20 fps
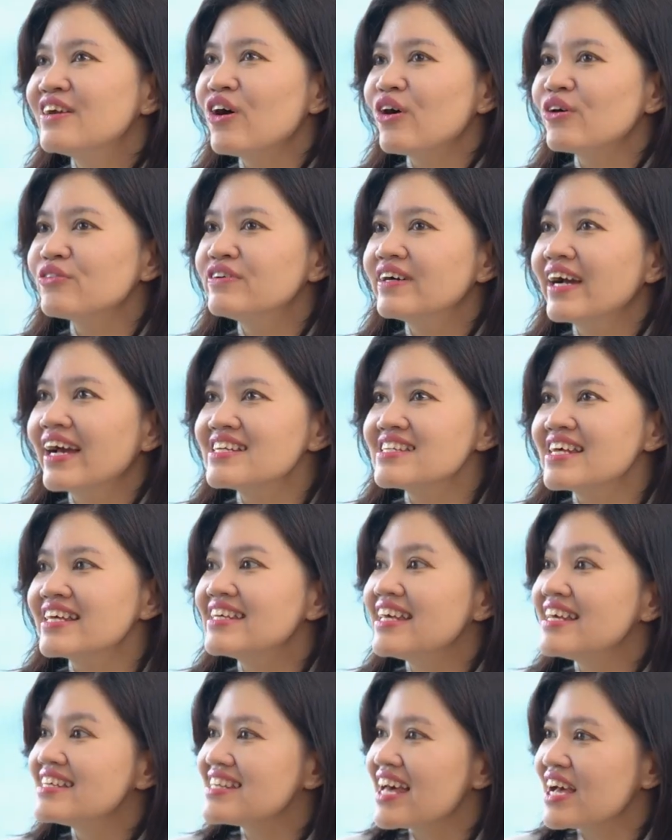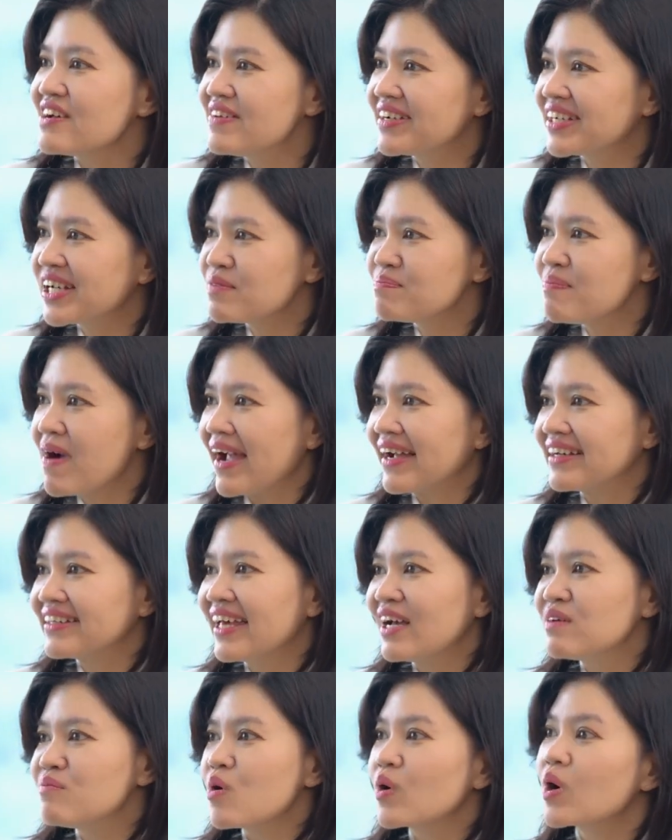Rồi Phương Anh sẽ chia sẻ với các bạn
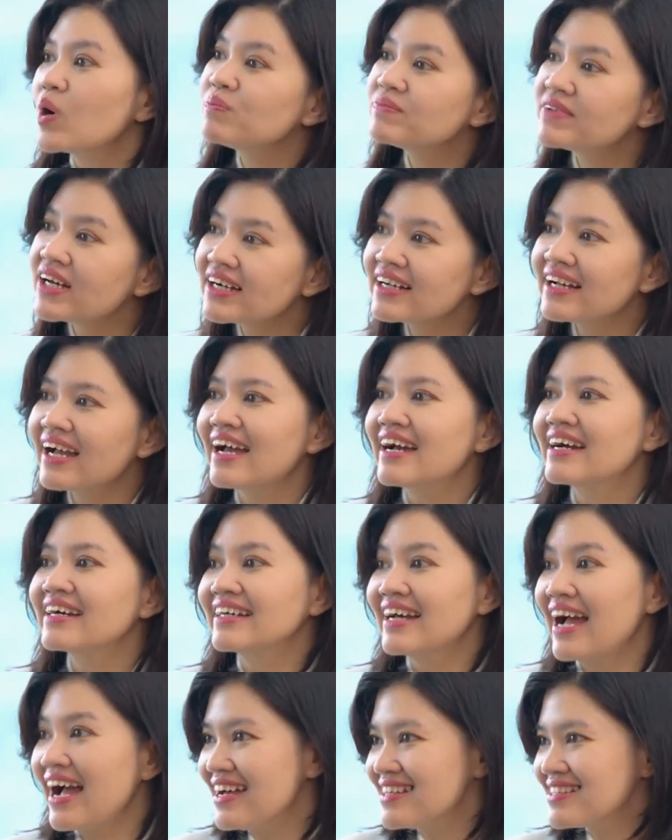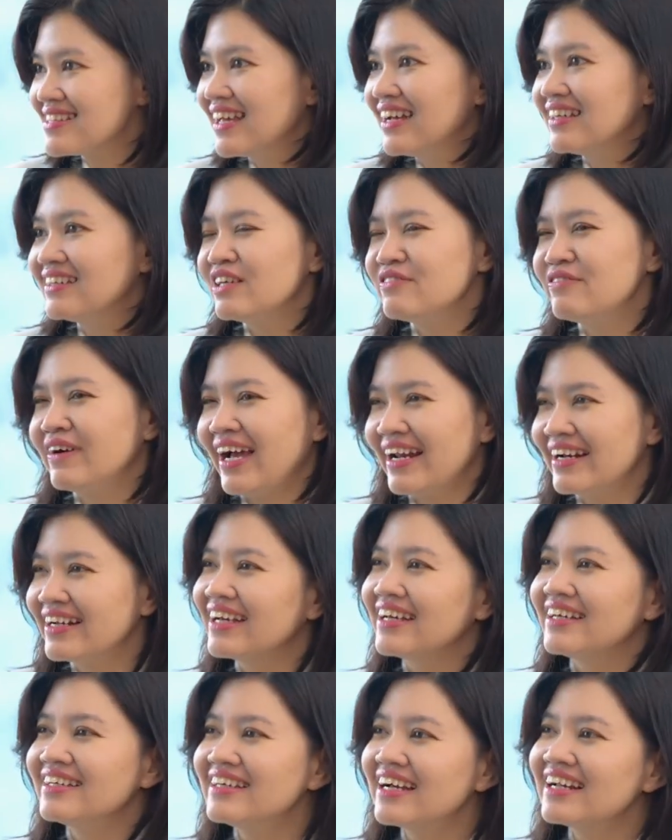theo một công thức ha, cát. Thì Phương Anh
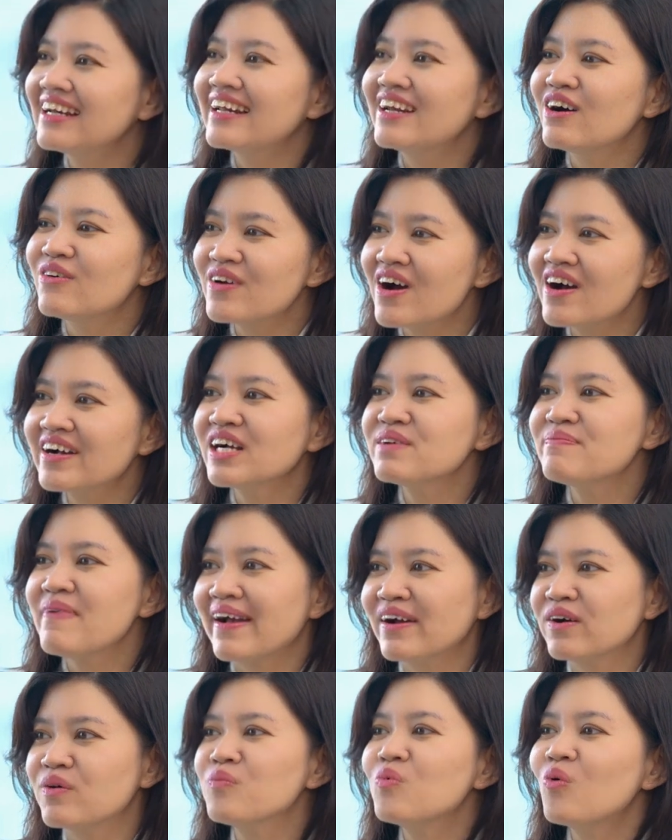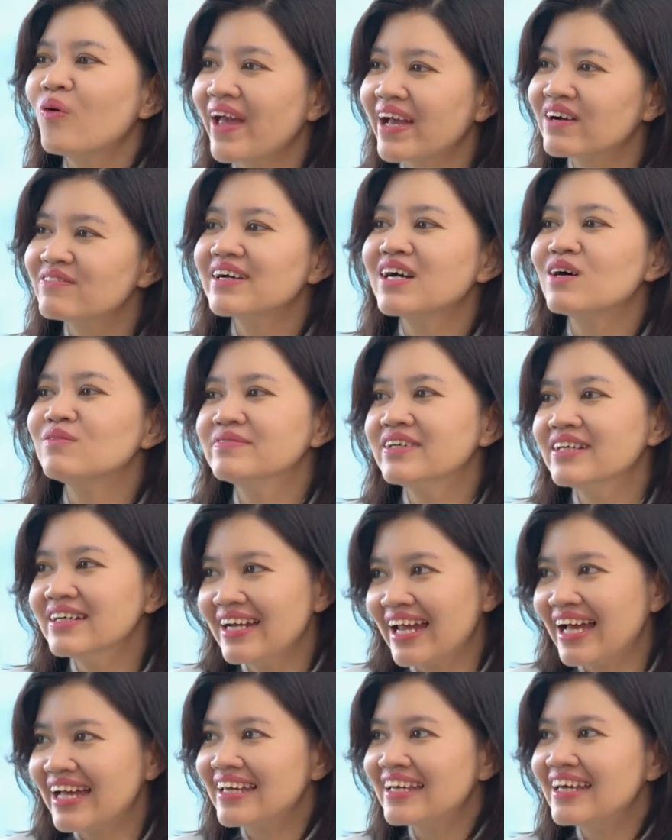nghĩ chắc là đâu đó các bạn cũng quen với công
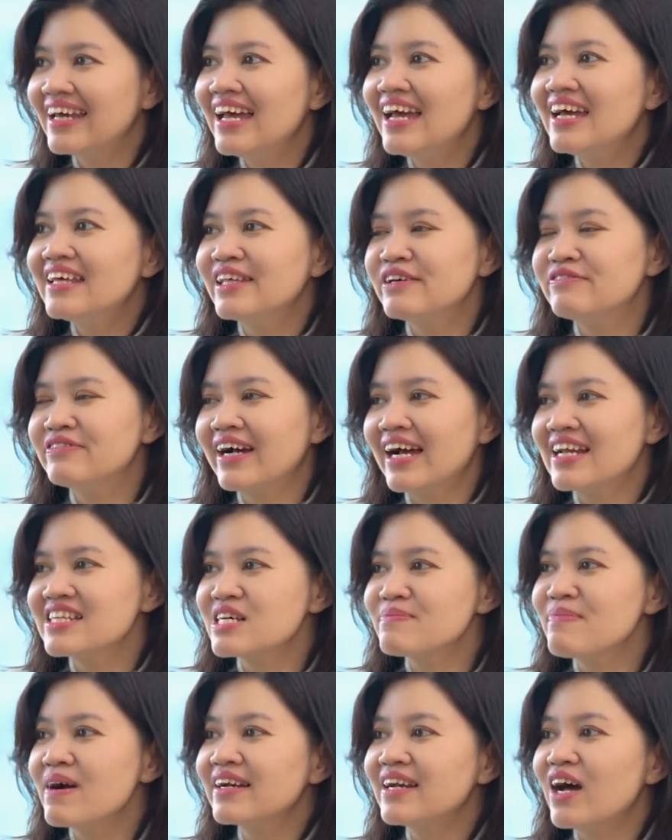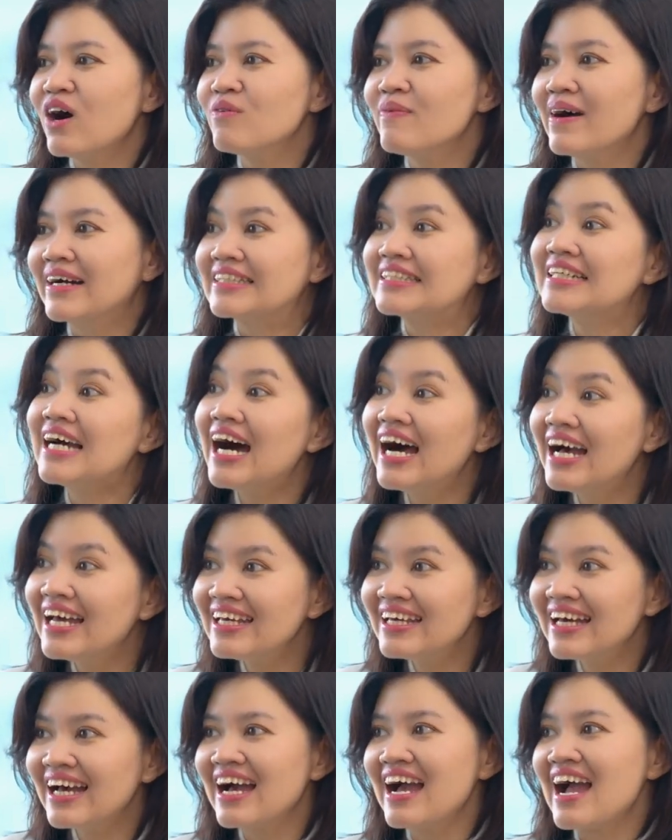thức này. Thì Phương Anh sẽ bắt đầu bằng chữ A
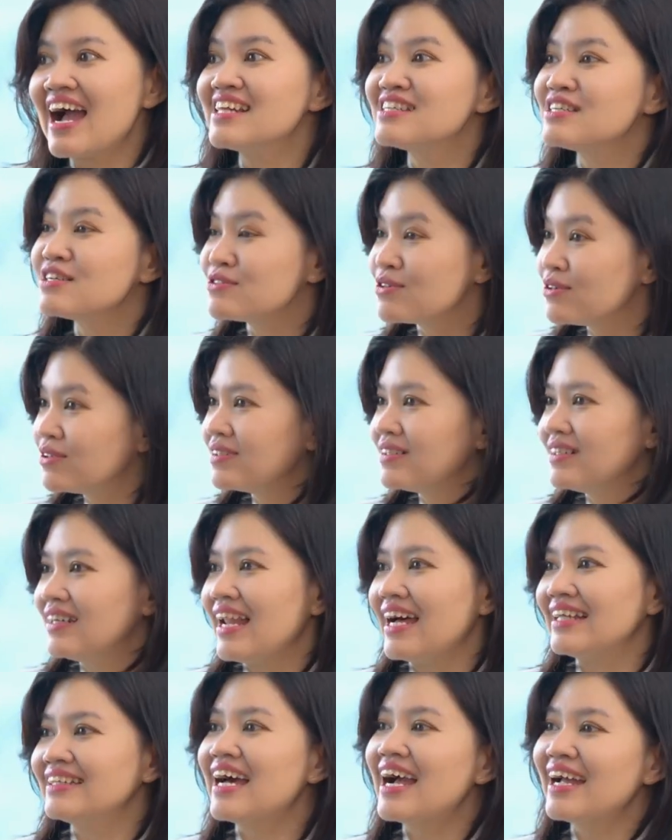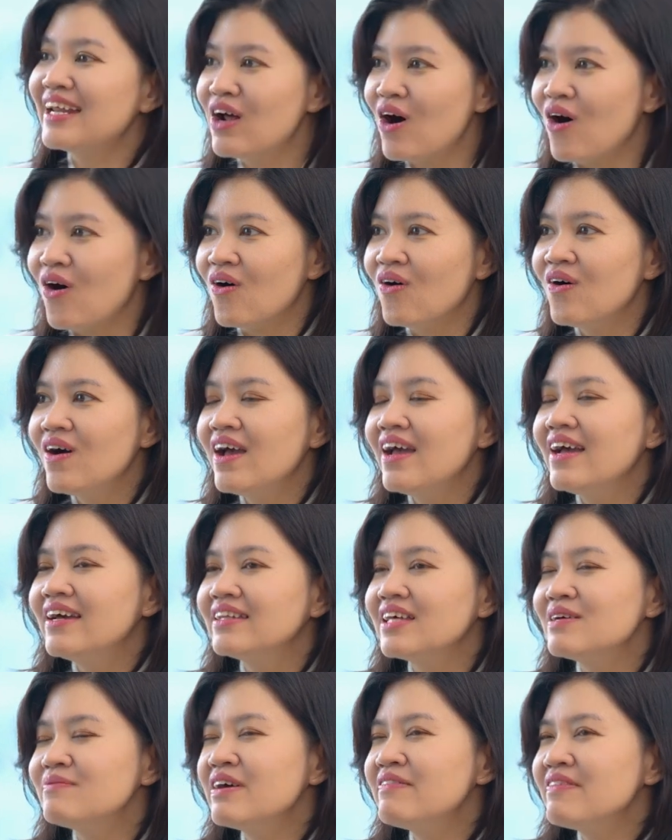ha, attitude là ừ. thái độ.
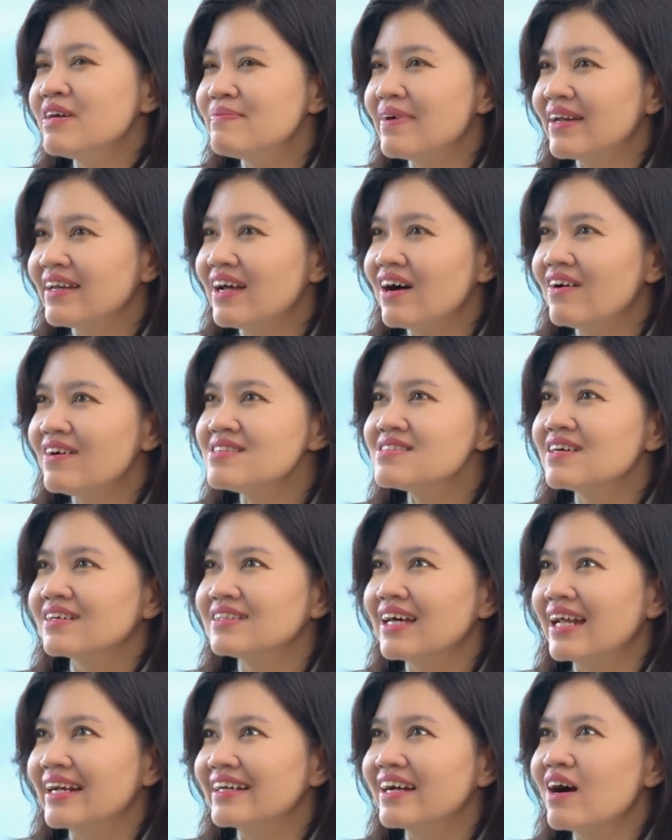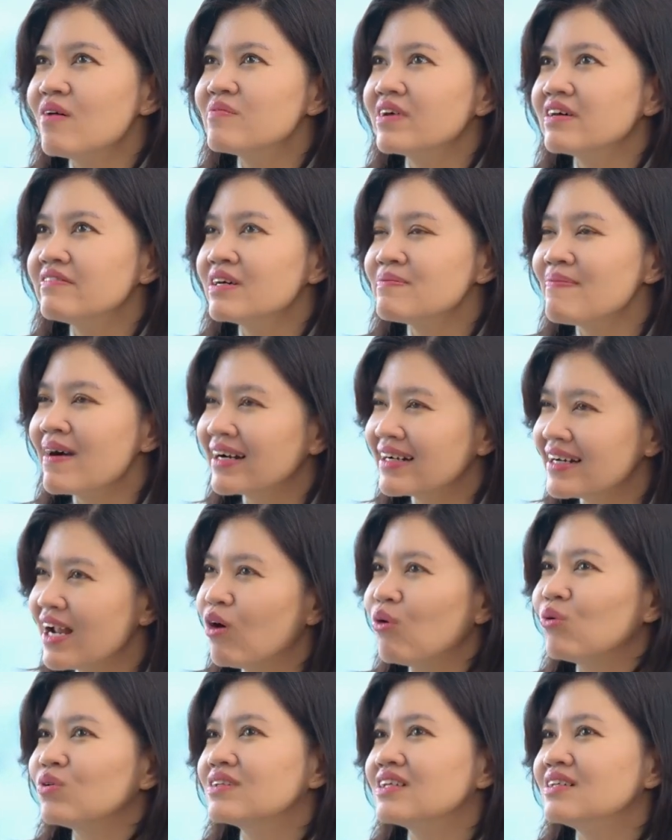Thì bởi vì mình nói sự thành công nó phải bắt
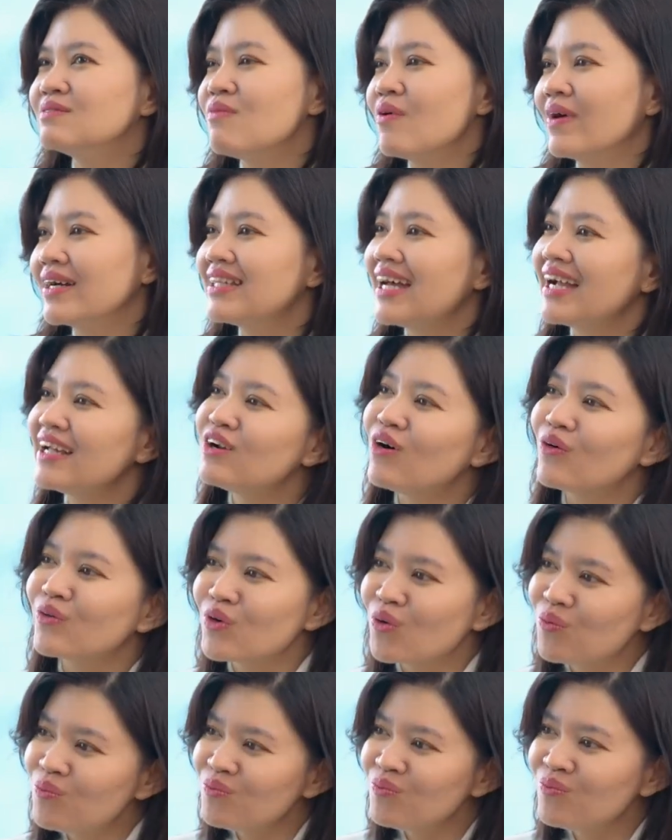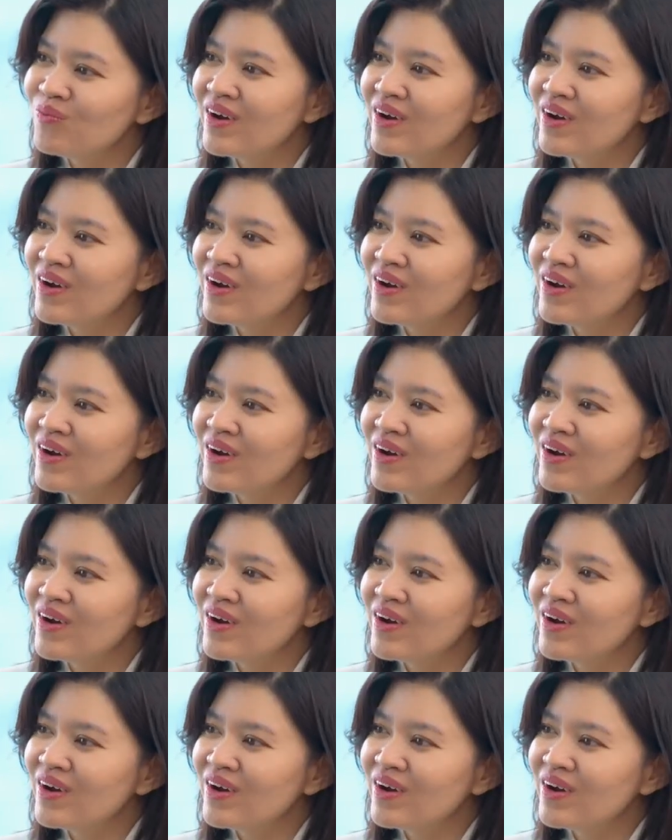đầu từ một cái thái độ đúng.